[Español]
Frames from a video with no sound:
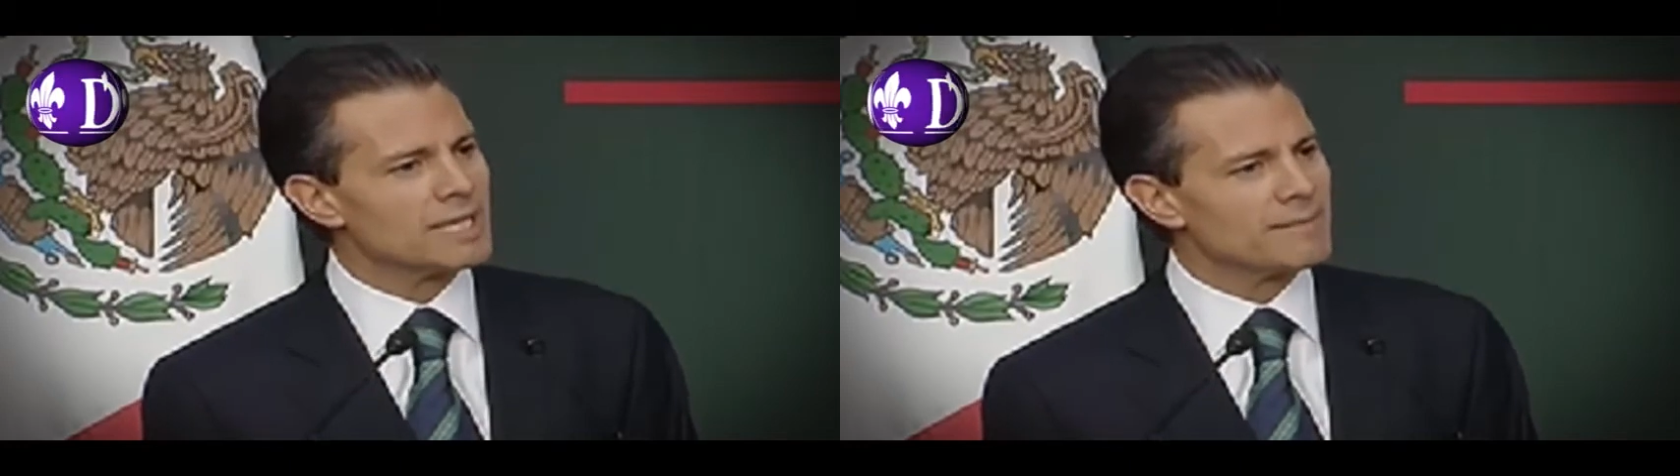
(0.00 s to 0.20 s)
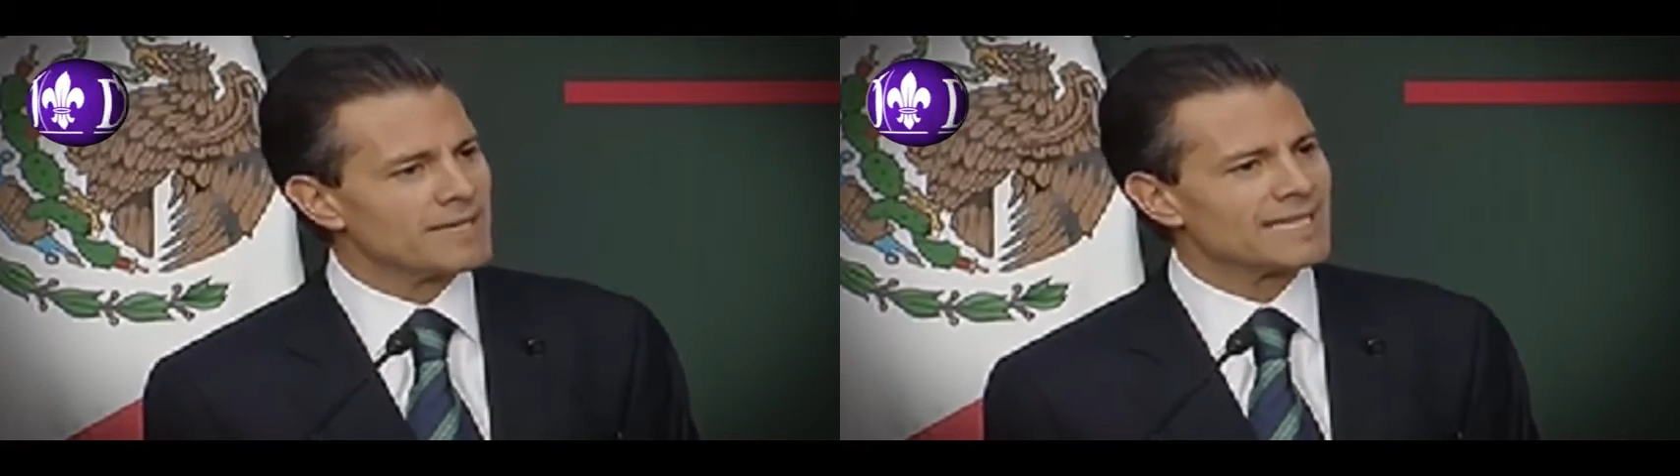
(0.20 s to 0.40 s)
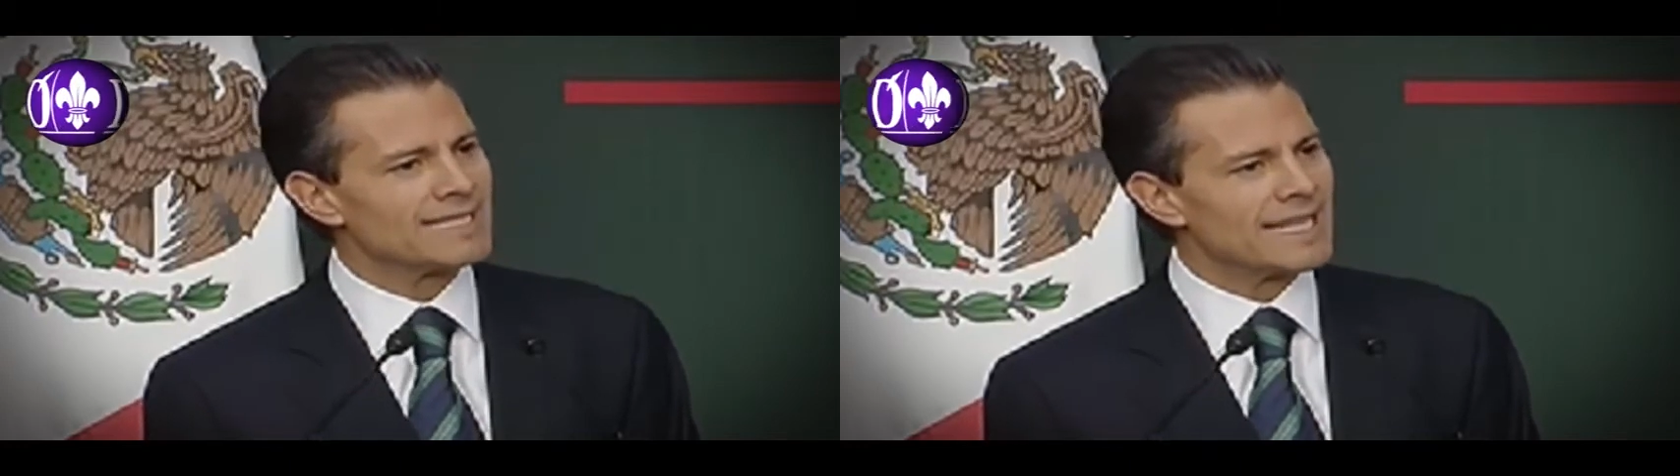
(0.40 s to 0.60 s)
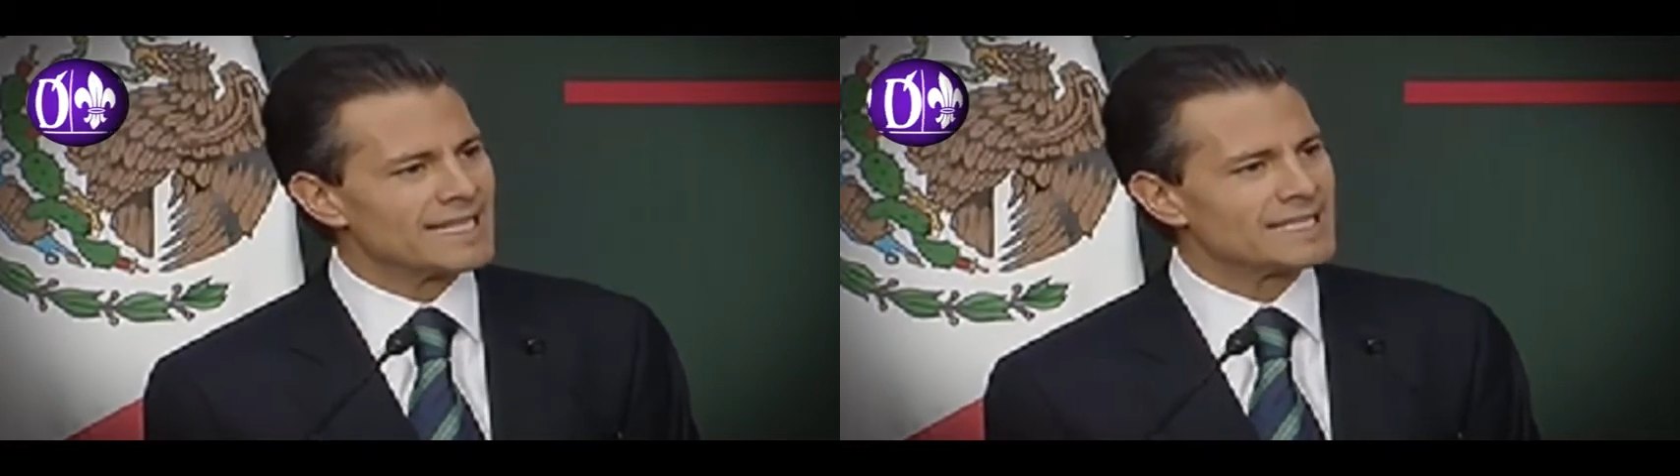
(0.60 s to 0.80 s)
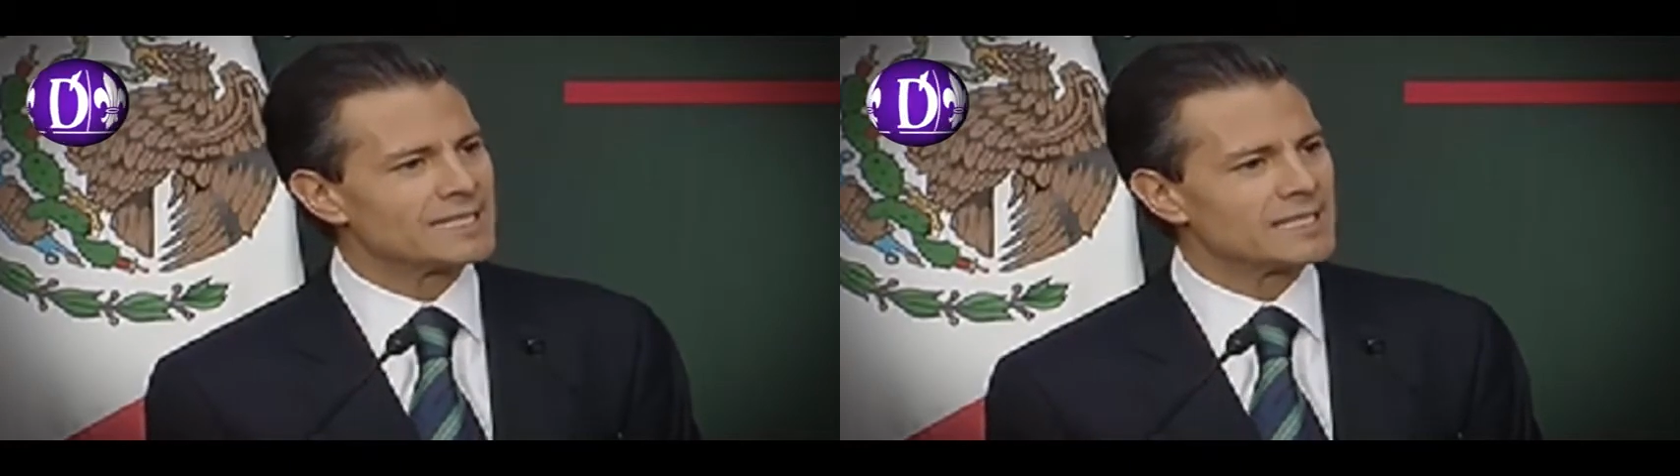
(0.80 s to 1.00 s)
de diversas
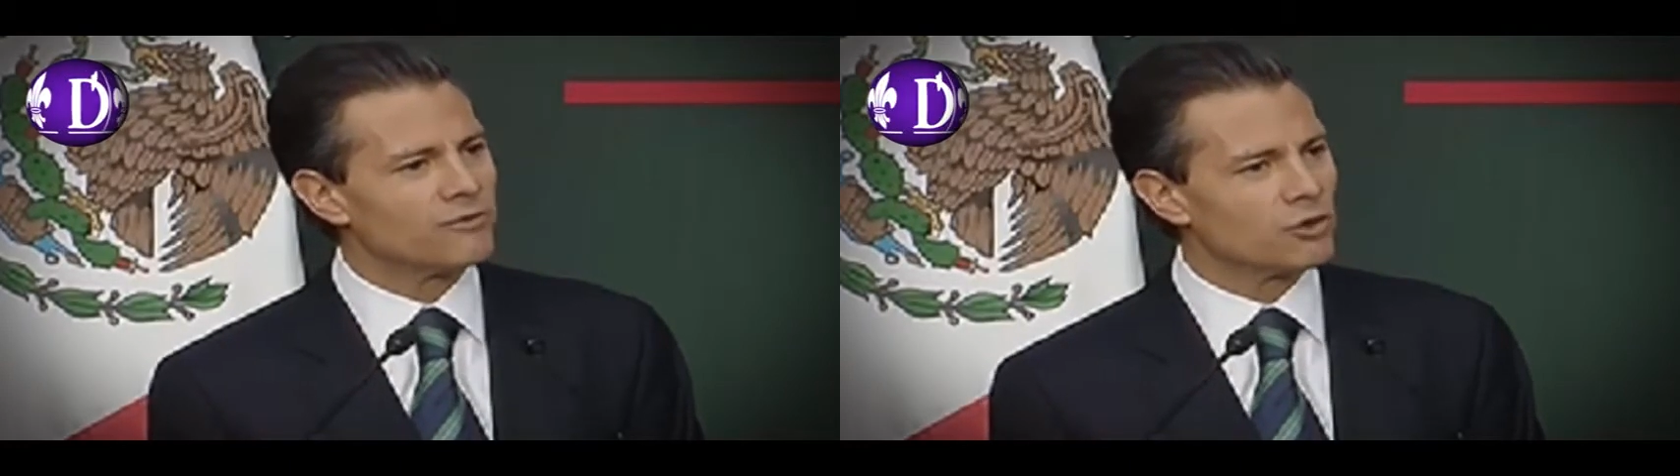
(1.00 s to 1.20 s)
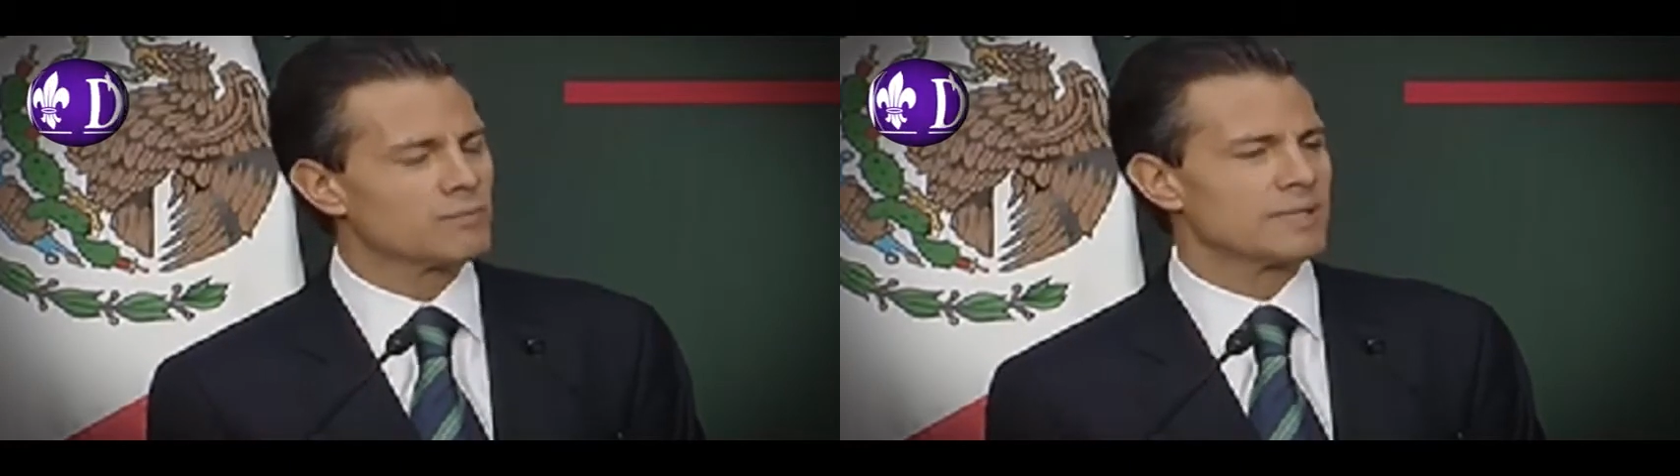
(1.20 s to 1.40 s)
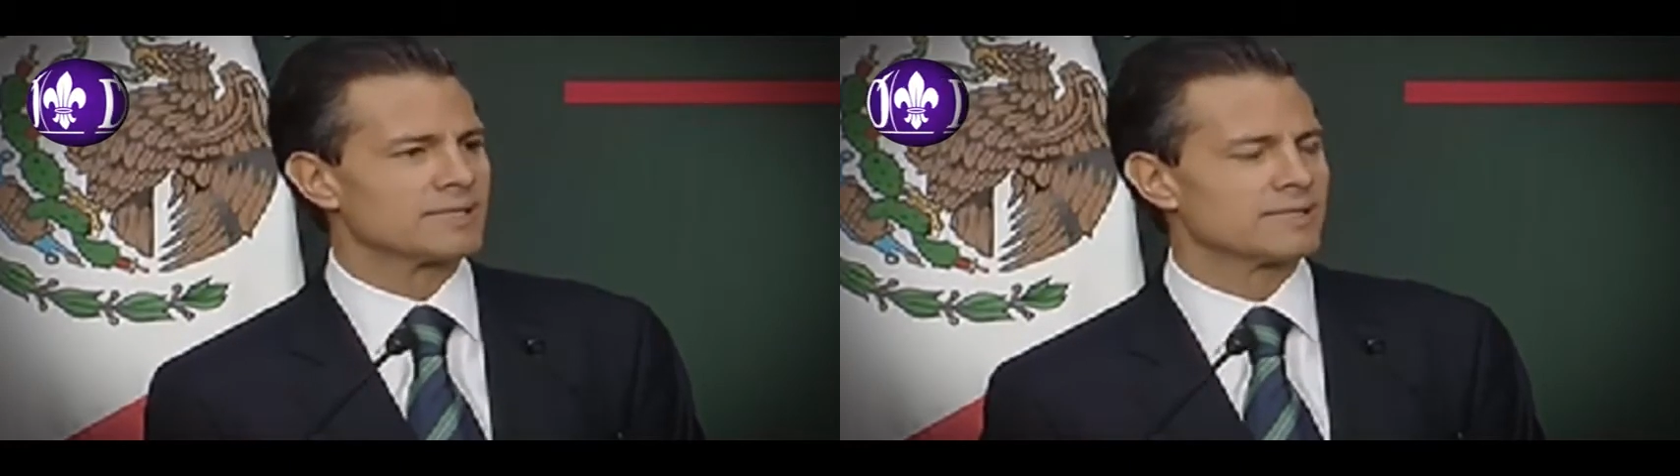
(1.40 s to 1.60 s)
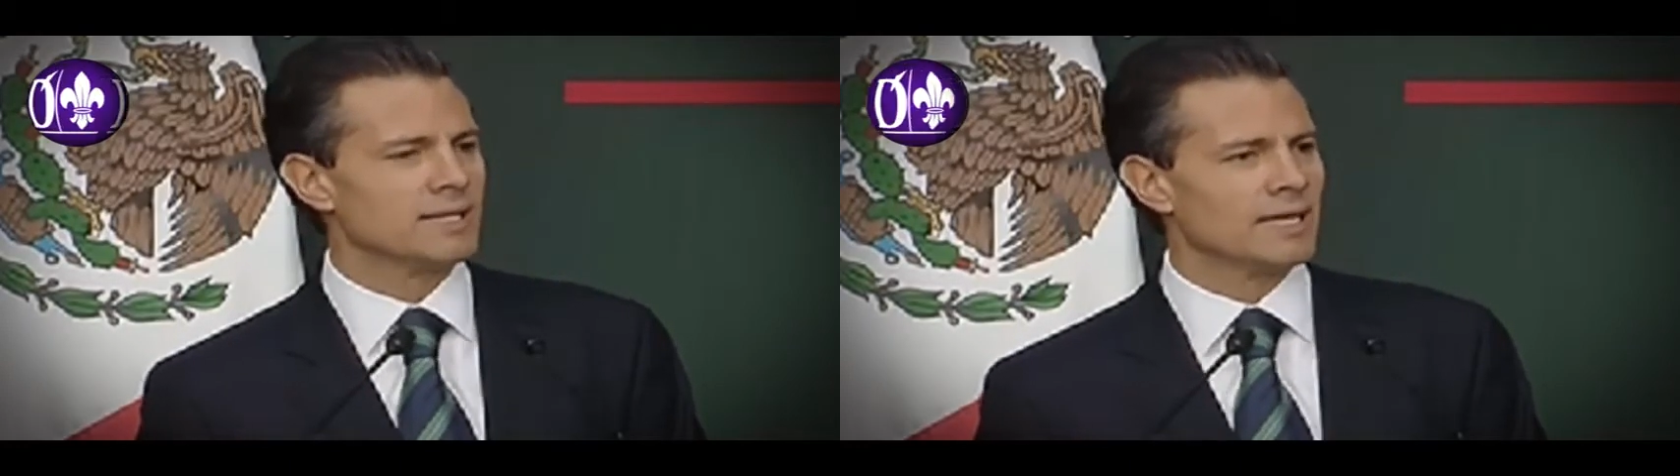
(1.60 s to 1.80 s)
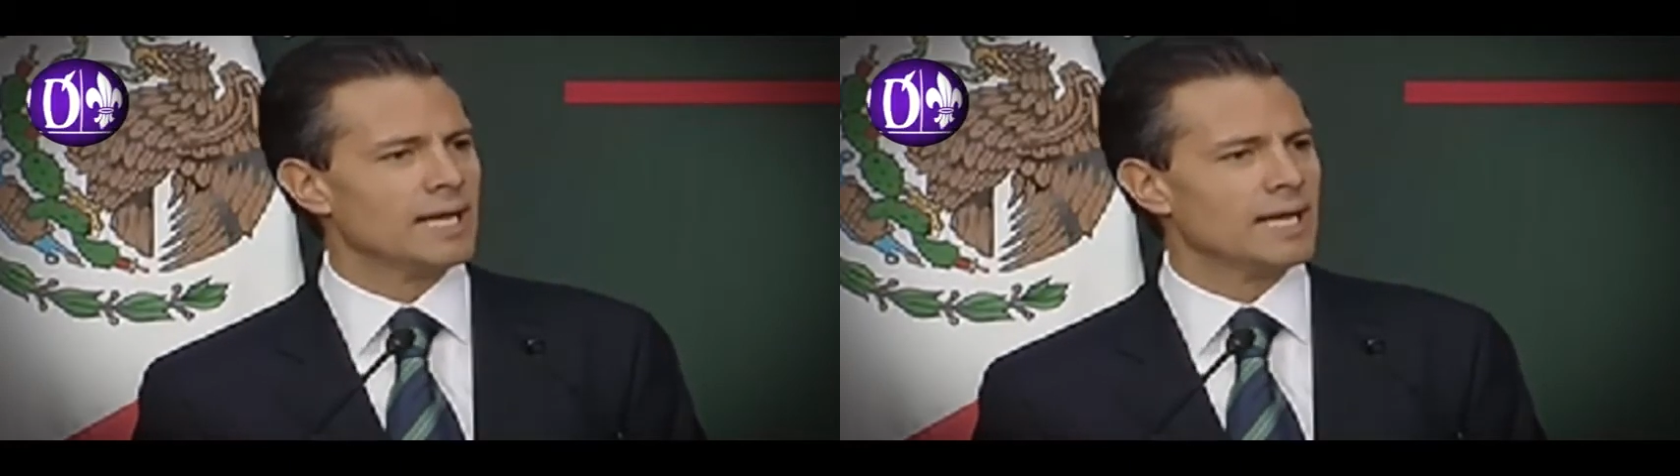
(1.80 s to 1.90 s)
leyes y reformas